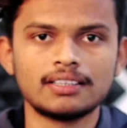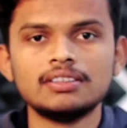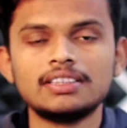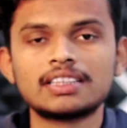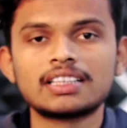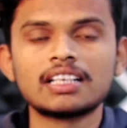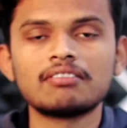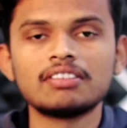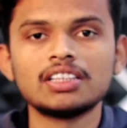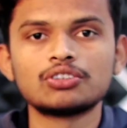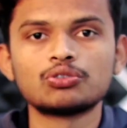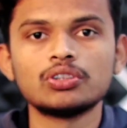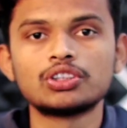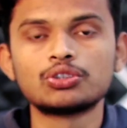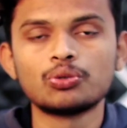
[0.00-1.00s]
कर दी जिसकी वजह
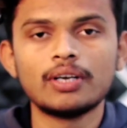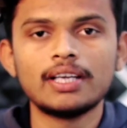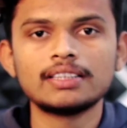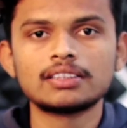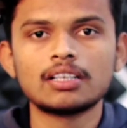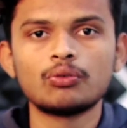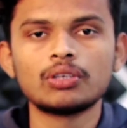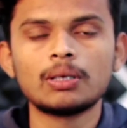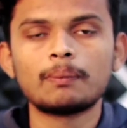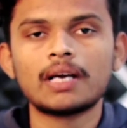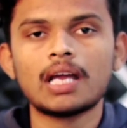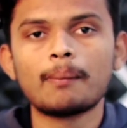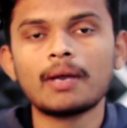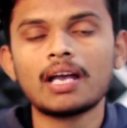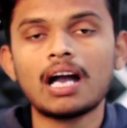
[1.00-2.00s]
से स्टूडेंट्स हैं उनकी
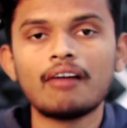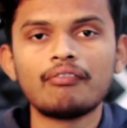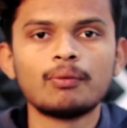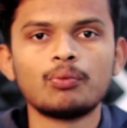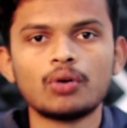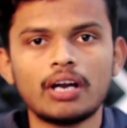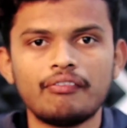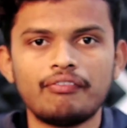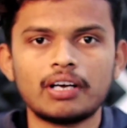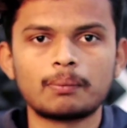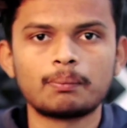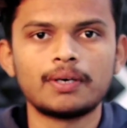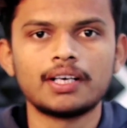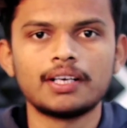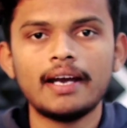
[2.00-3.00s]
पढ़ाई पे काफी बुरा
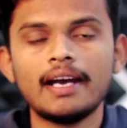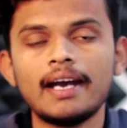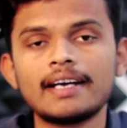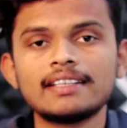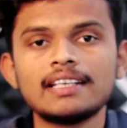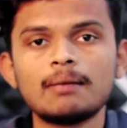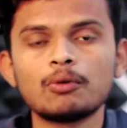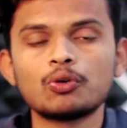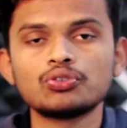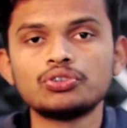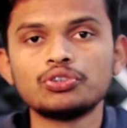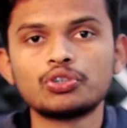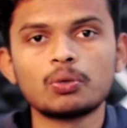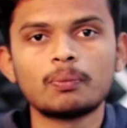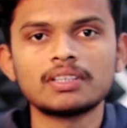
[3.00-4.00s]
इफेक्ट पड़ा है एट दी एंड में
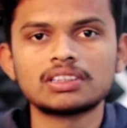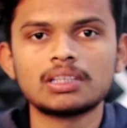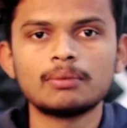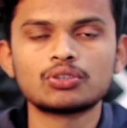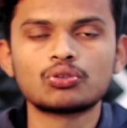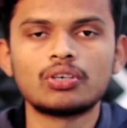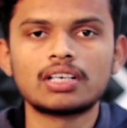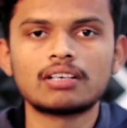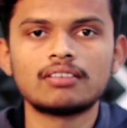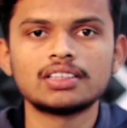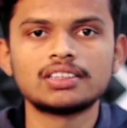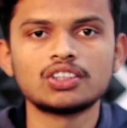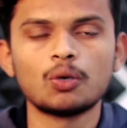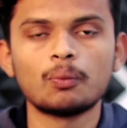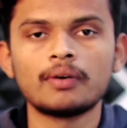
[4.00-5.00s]
कुछ यूट्यूबर्स ने भी इस
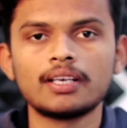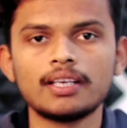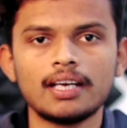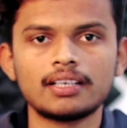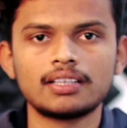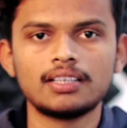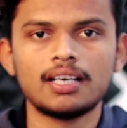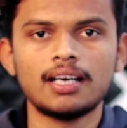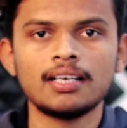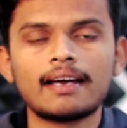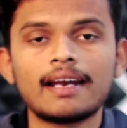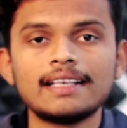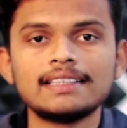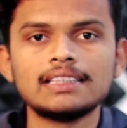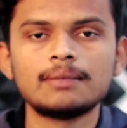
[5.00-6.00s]
कॉन्ट्रोवर्सी के ऊपर रिएक्ट किया है
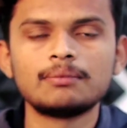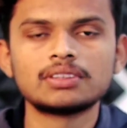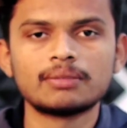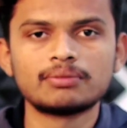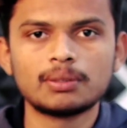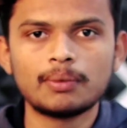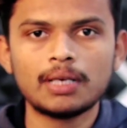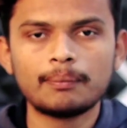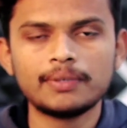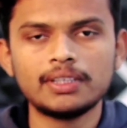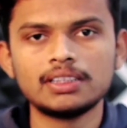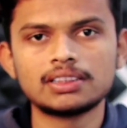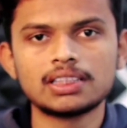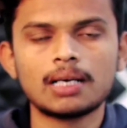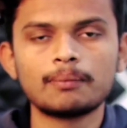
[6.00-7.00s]
क्रेजी देव ने सबसे पहले
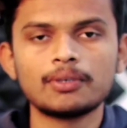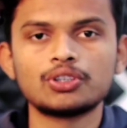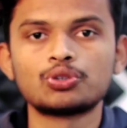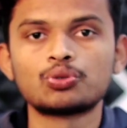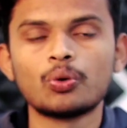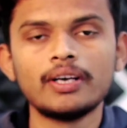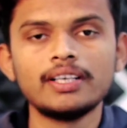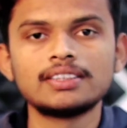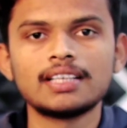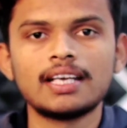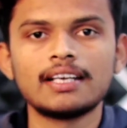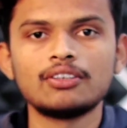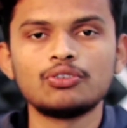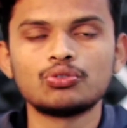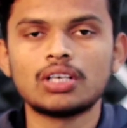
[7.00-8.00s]
अपने इंस्टा पर स्टोरी
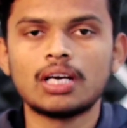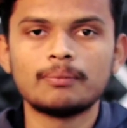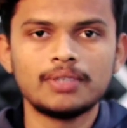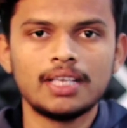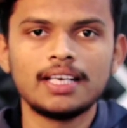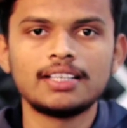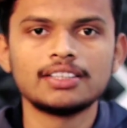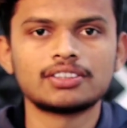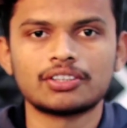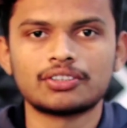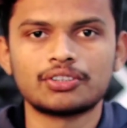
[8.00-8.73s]
शेयर की जो कि आप देख ही